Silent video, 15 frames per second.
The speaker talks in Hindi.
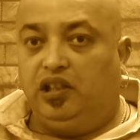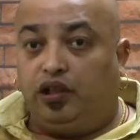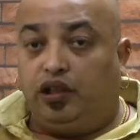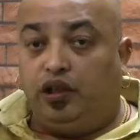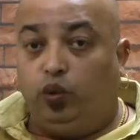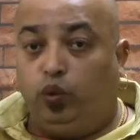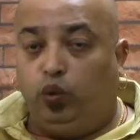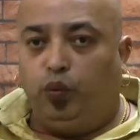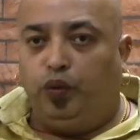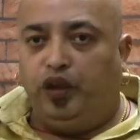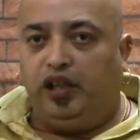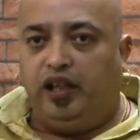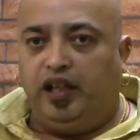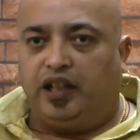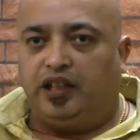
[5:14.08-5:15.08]
कि रूह भी
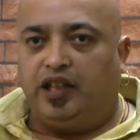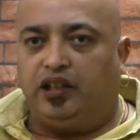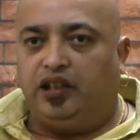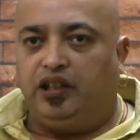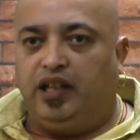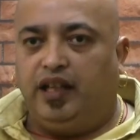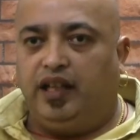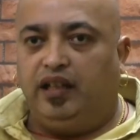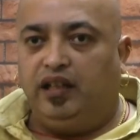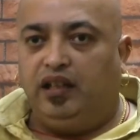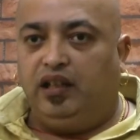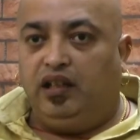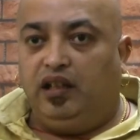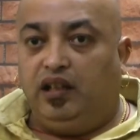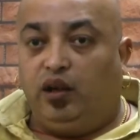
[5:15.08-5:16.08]
हिलने लग जाती है
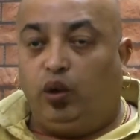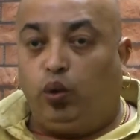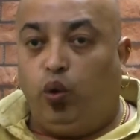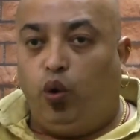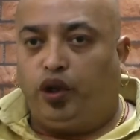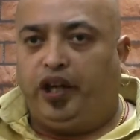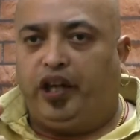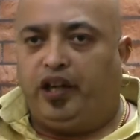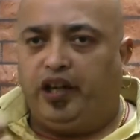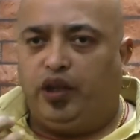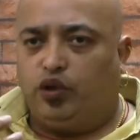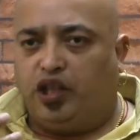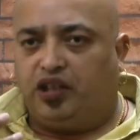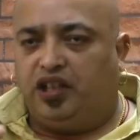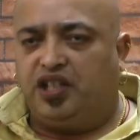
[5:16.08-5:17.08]
रोंगटे खड़े
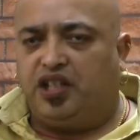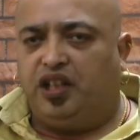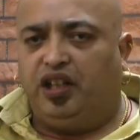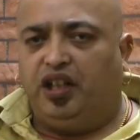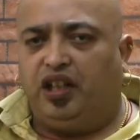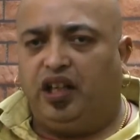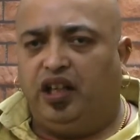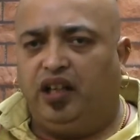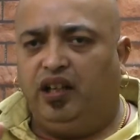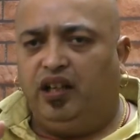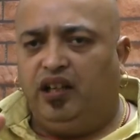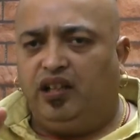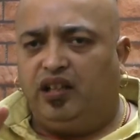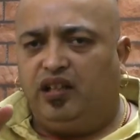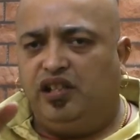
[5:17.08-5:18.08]
हो जाते हैं शरीर के
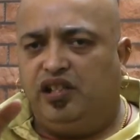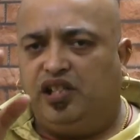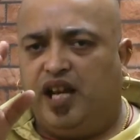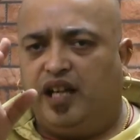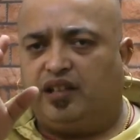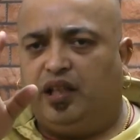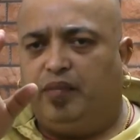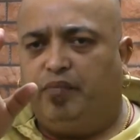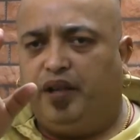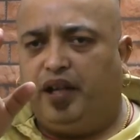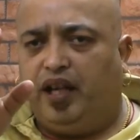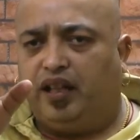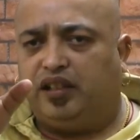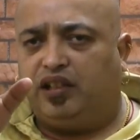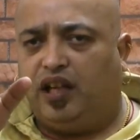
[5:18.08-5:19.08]
कि जैसे
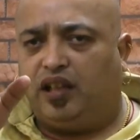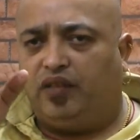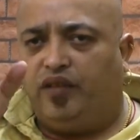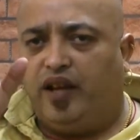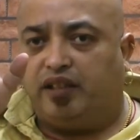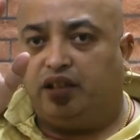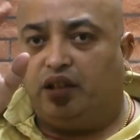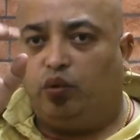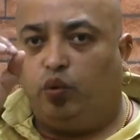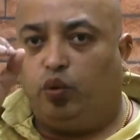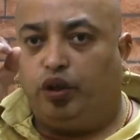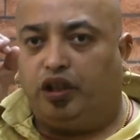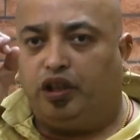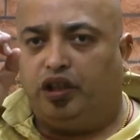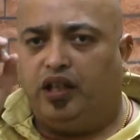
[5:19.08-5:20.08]
मेरे साथ वैसे
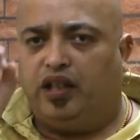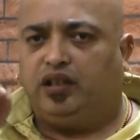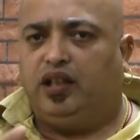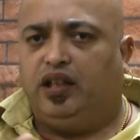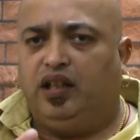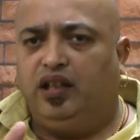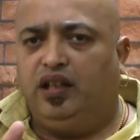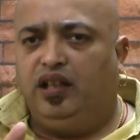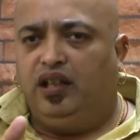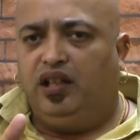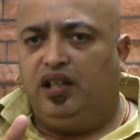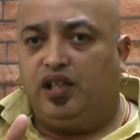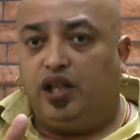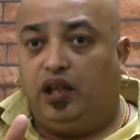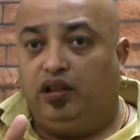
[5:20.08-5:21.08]
उन्होंने किया था
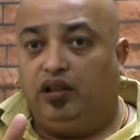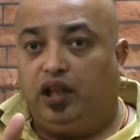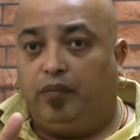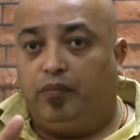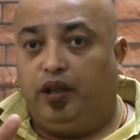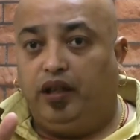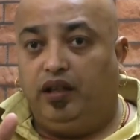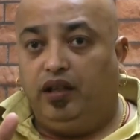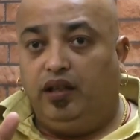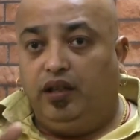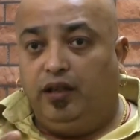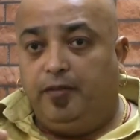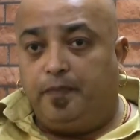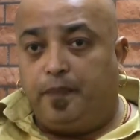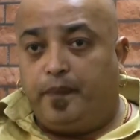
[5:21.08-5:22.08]
जलंधर में
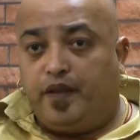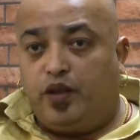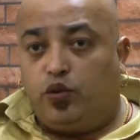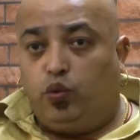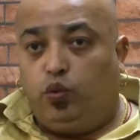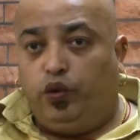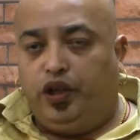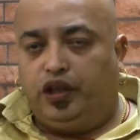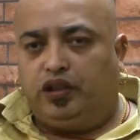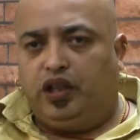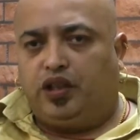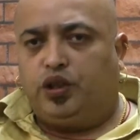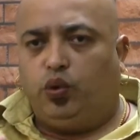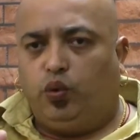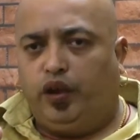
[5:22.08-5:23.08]
चूहे
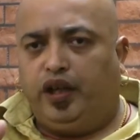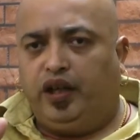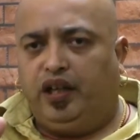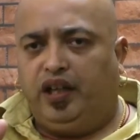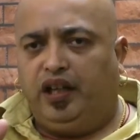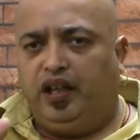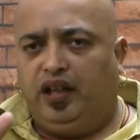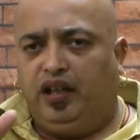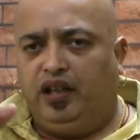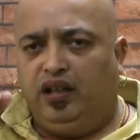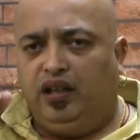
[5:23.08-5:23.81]
तक छोड़े गए